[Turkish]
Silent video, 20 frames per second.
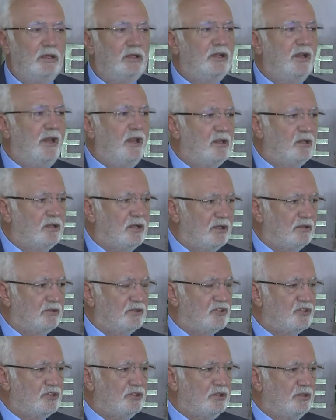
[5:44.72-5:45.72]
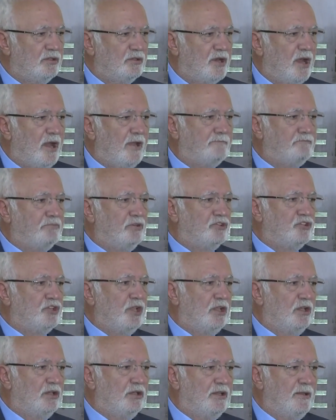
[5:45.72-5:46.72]
kredi katkısını rahat bir
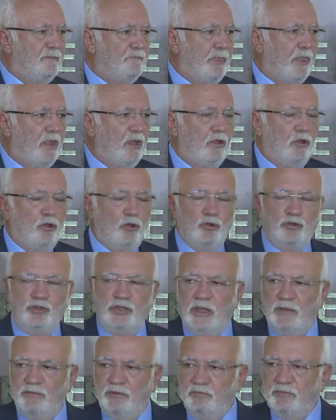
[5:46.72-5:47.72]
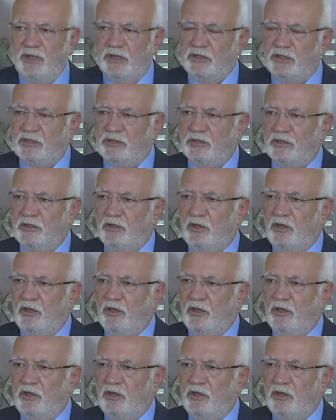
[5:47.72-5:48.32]
şekilde ödeyebilmek,